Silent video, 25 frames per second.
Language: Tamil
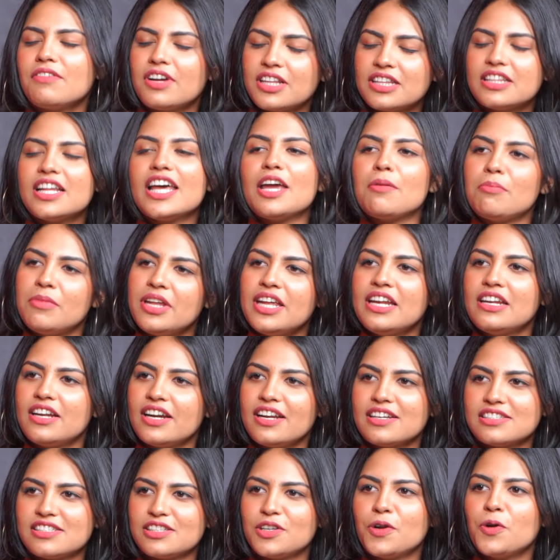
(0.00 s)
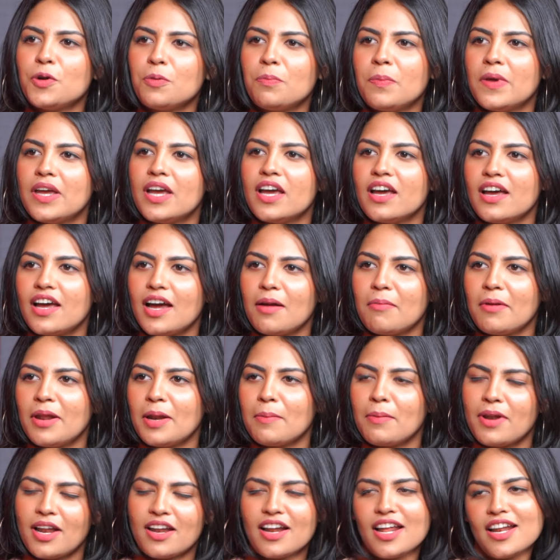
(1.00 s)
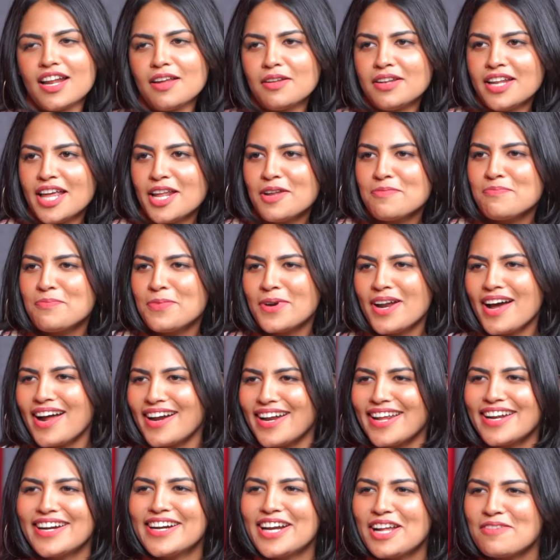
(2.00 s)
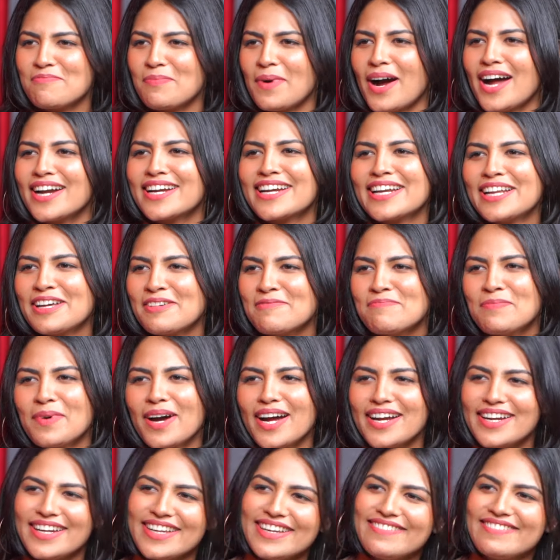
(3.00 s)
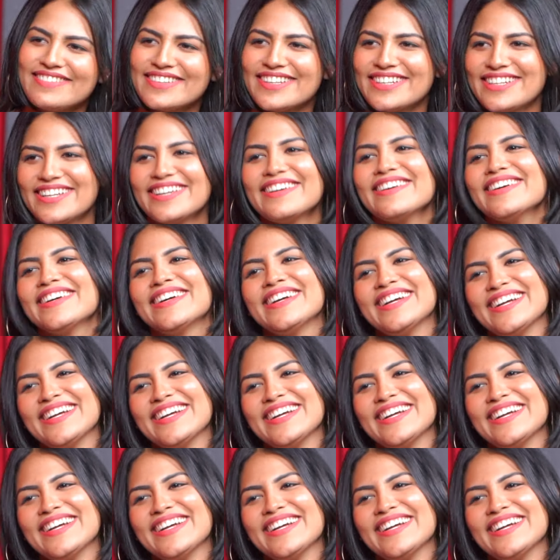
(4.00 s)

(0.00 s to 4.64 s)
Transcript: வந்தால் எப்படி இன்ட்ரடக்ஷன் கொடுப்பீங்க அப்படின்னு நெருப்புடா நெருக்கிடா பாட்டெலாம் பாடி வந்துட்டு